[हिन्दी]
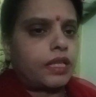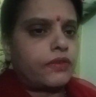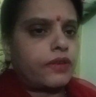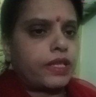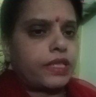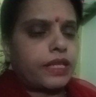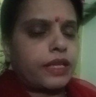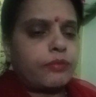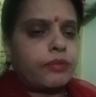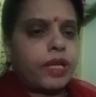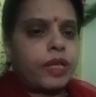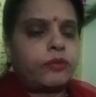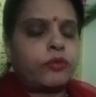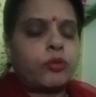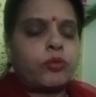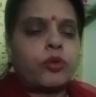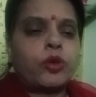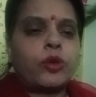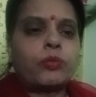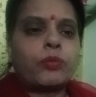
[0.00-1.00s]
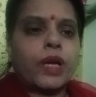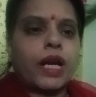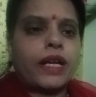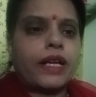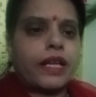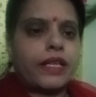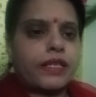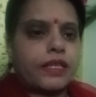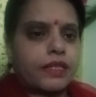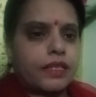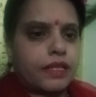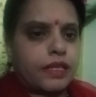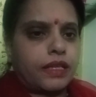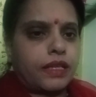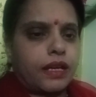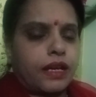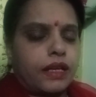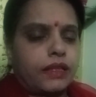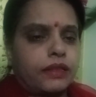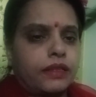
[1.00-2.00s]
का वैसा ही महत्वपूर्ण पार्ट है जैसा
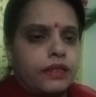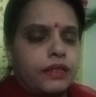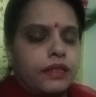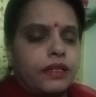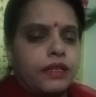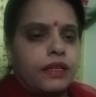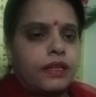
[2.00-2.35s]
कि हाथ